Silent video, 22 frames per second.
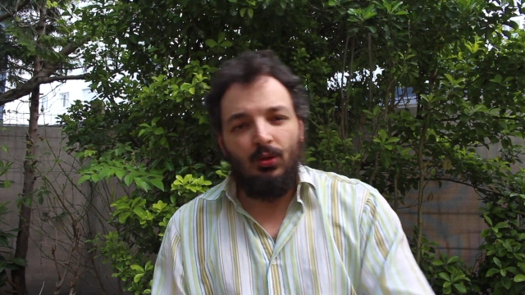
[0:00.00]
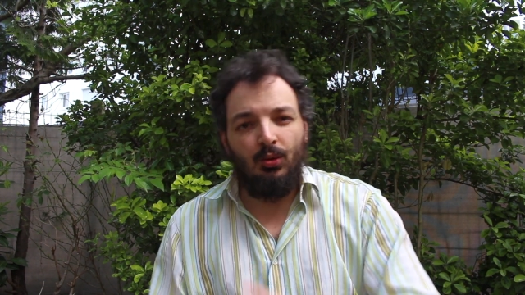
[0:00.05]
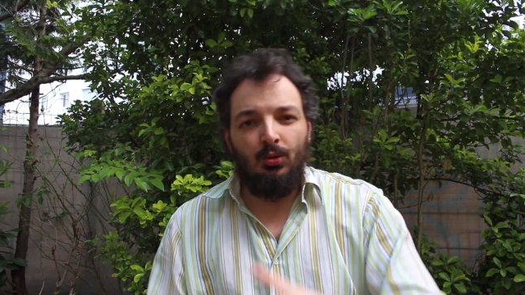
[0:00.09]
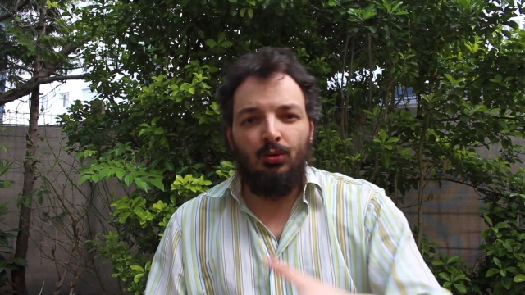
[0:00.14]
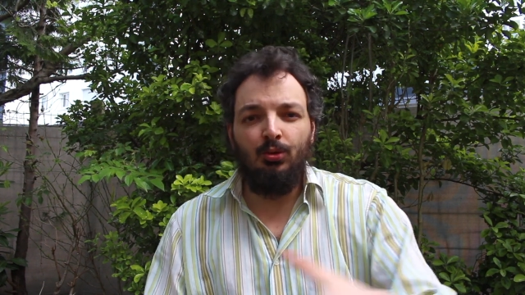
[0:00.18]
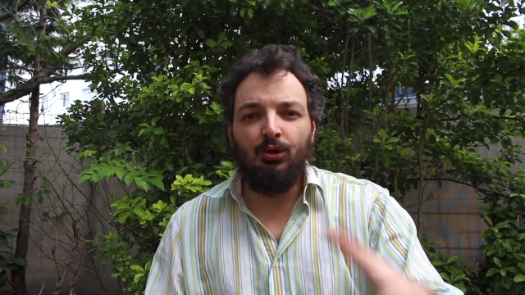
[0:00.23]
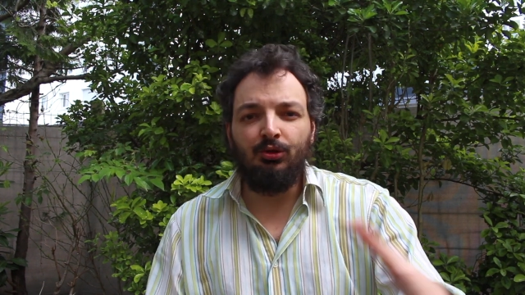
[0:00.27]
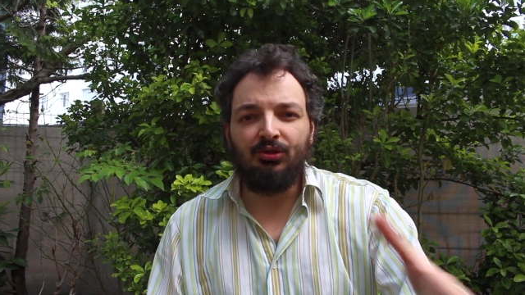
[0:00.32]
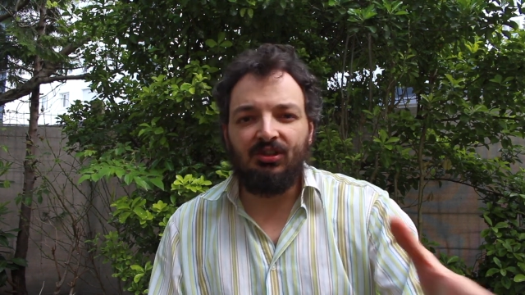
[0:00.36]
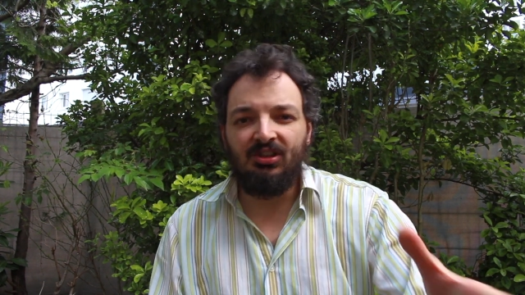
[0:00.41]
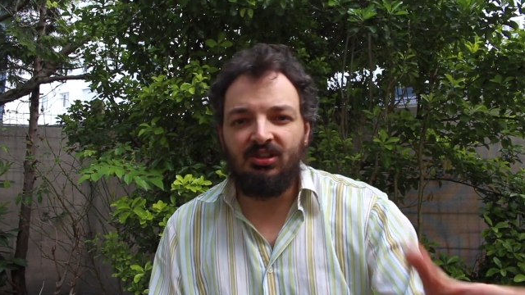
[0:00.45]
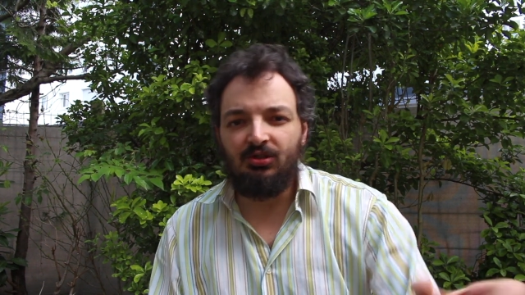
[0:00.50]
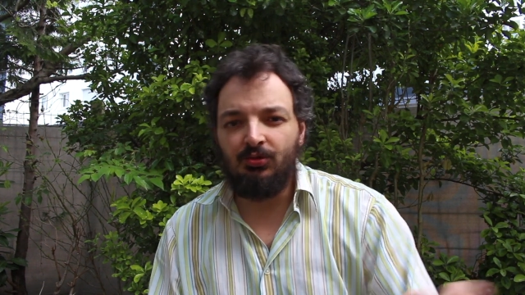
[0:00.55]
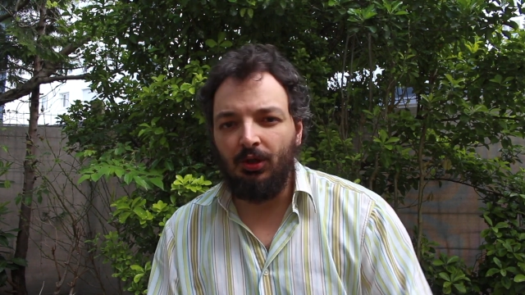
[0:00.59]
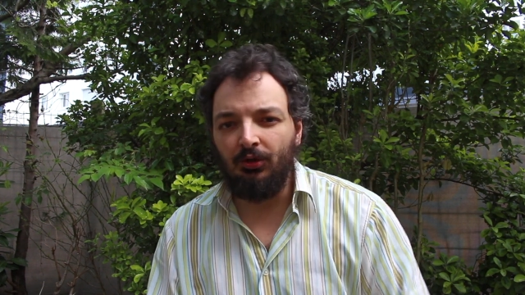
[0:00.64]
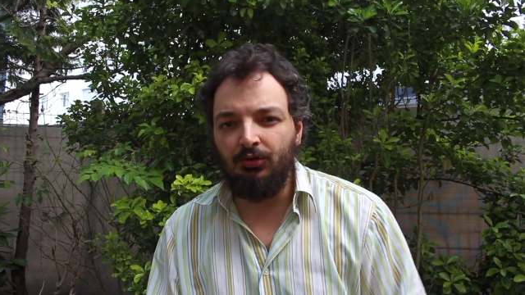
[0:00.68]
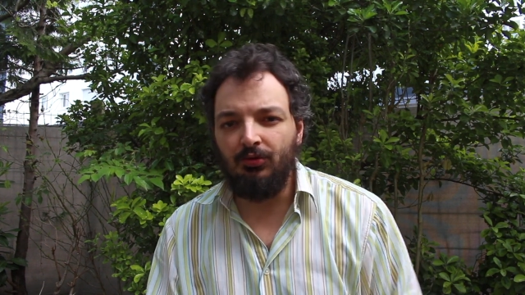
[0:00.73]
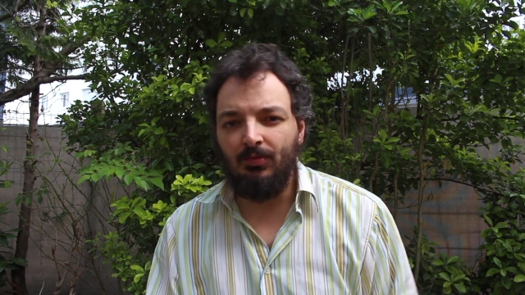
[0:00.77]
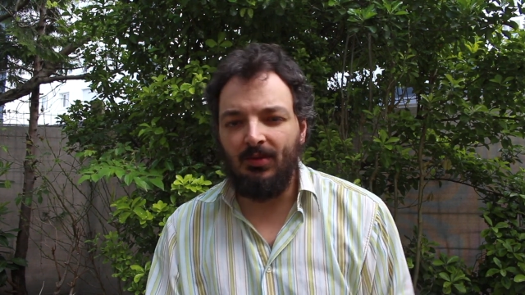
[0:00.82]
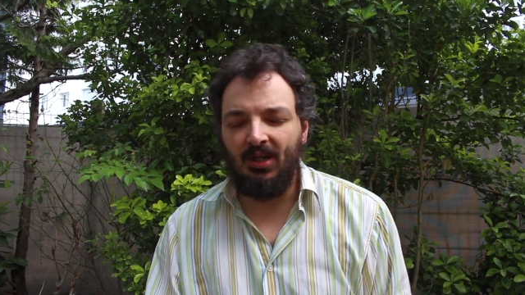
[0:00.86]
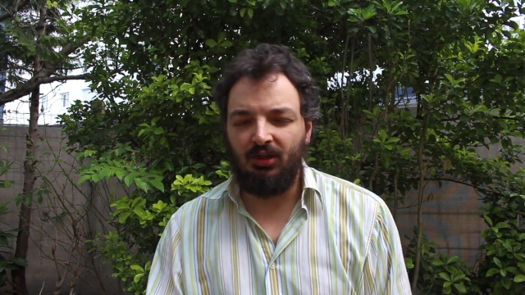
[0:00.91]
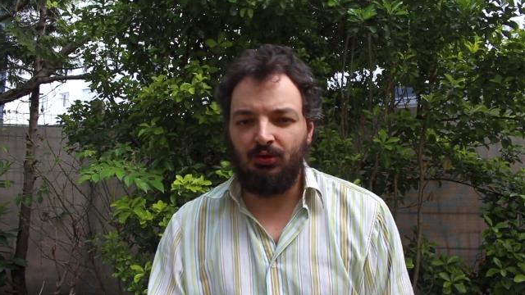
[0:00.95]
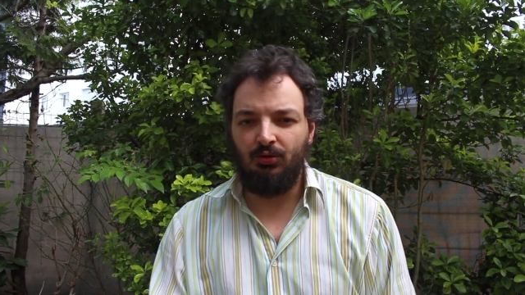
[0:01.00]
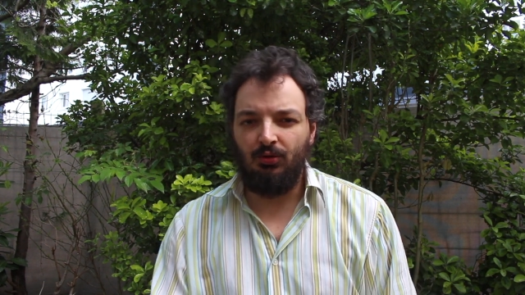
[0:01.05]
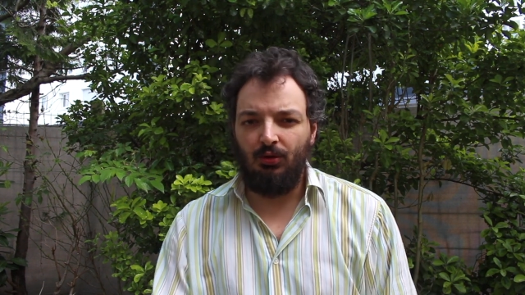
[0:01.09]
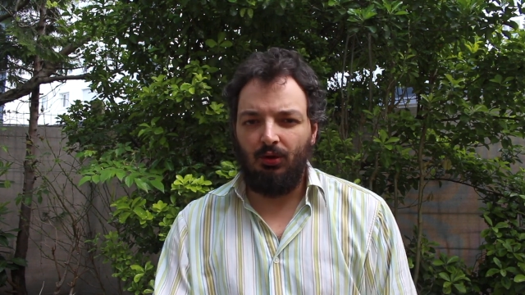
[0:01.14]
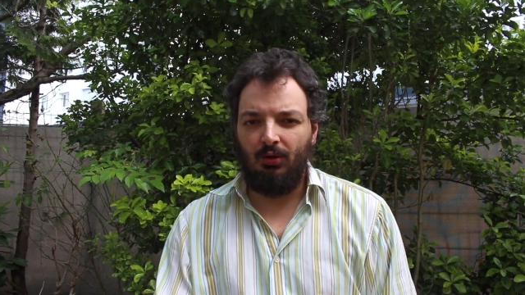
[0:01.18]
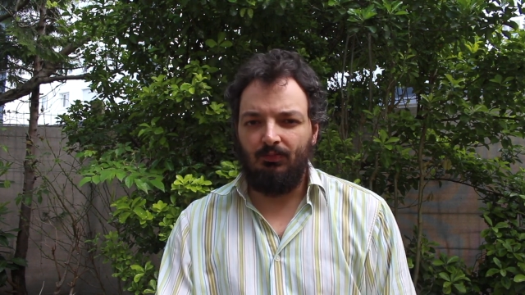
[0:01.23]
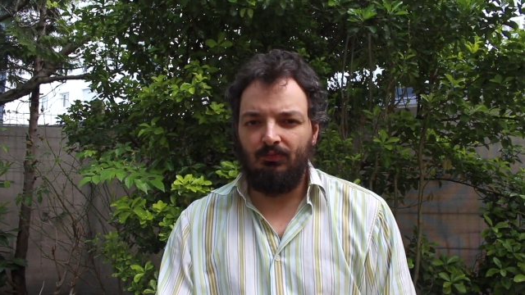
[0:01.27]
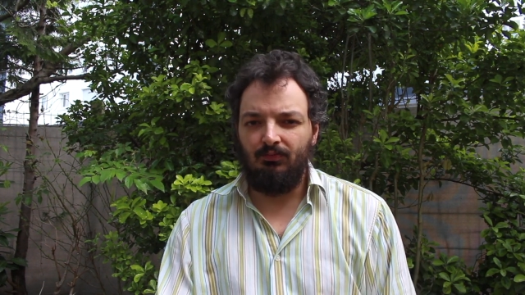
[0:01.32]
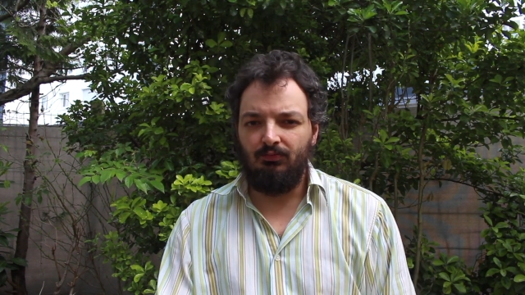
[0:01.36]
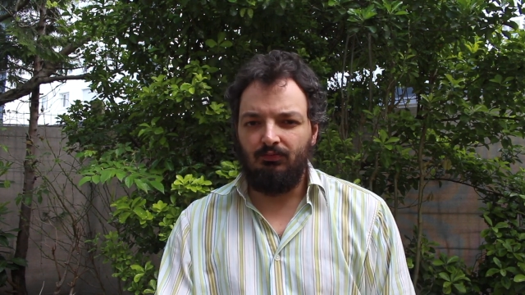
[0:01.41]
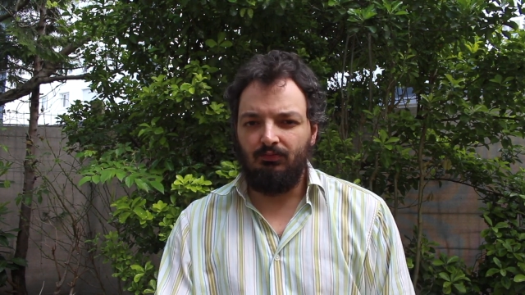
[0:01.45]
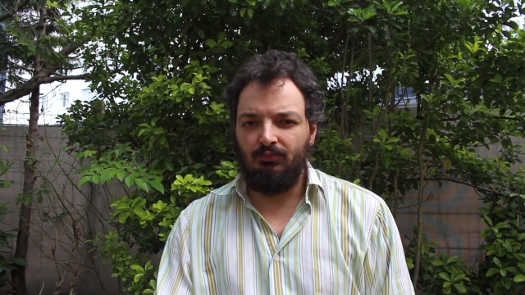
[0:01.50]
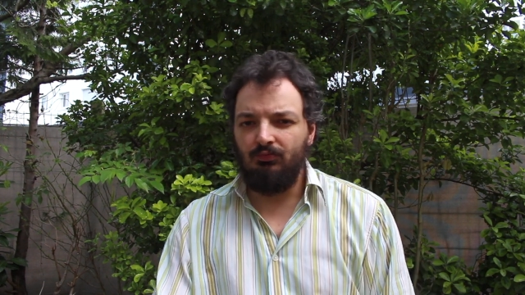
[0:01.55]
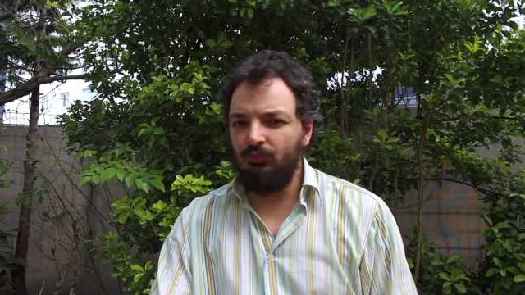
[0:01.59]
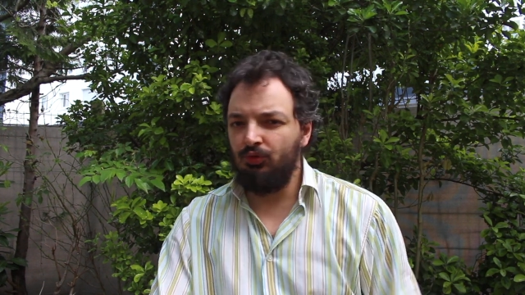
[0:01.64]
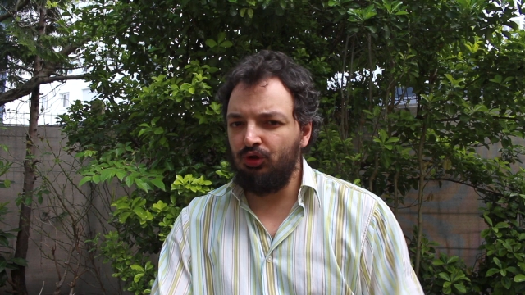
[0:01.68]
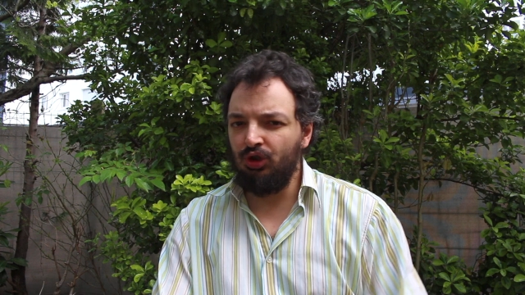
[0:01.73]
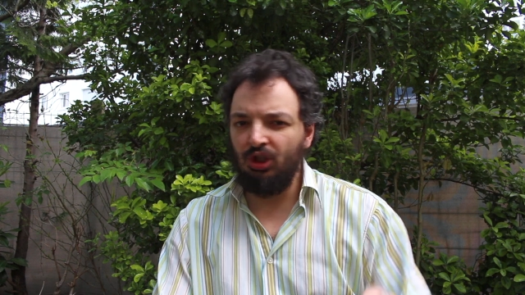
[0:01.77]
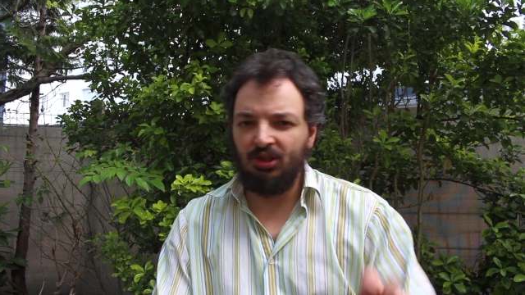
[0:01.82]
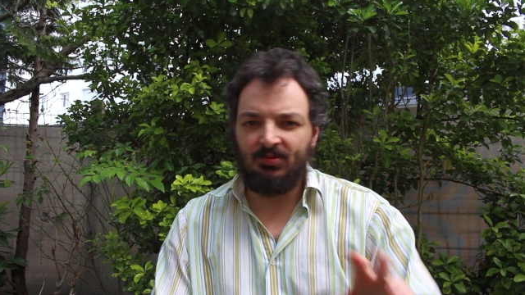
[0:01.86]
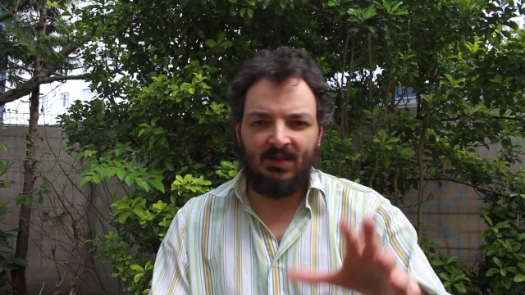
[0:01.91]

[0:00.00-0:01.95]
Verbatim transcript: Une autre histoire de Mercure ça